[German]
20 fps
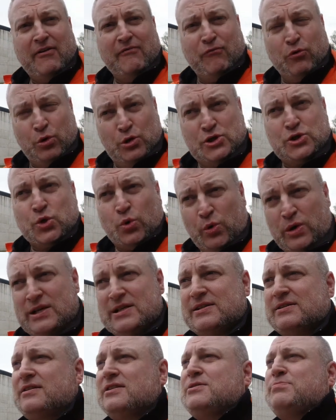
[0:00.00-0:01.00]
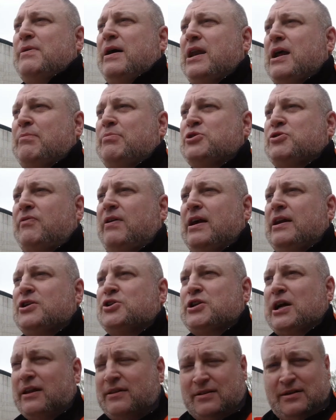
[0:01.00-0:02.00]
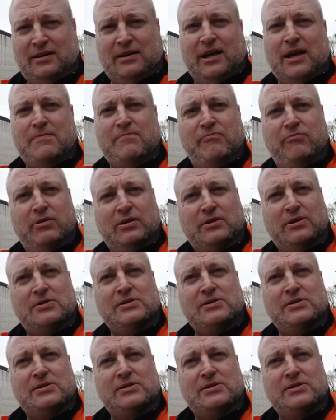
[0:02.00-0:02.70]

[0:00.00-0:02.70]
wohl so ist, dass meiner Beschwerde stattgegeben wird.